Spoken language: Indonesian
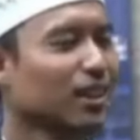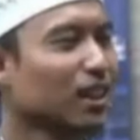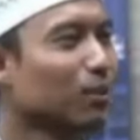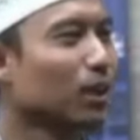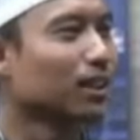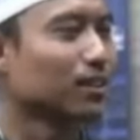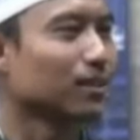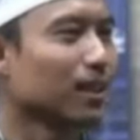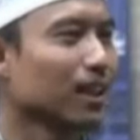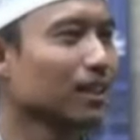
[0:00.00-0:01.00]
Ini gak boleh.
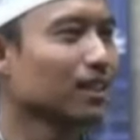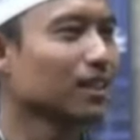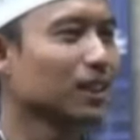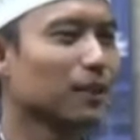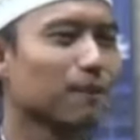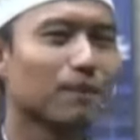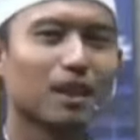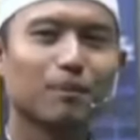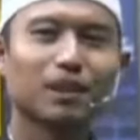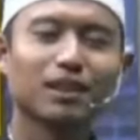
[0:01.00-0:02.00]
Makanya di sini
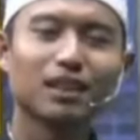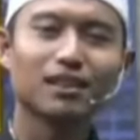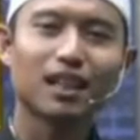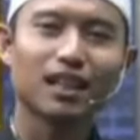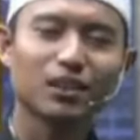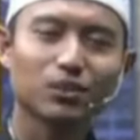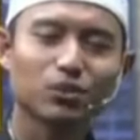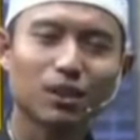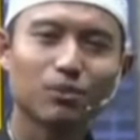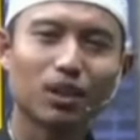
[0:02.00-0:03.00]
penting sekali
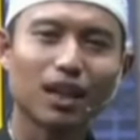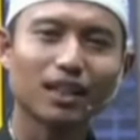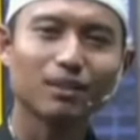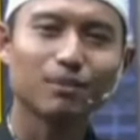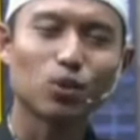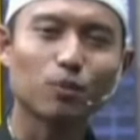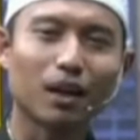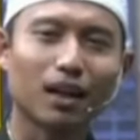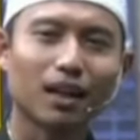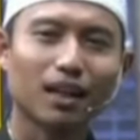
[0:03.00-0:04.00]
sudah mulai
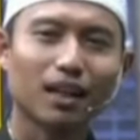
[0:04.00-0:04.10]
merubah.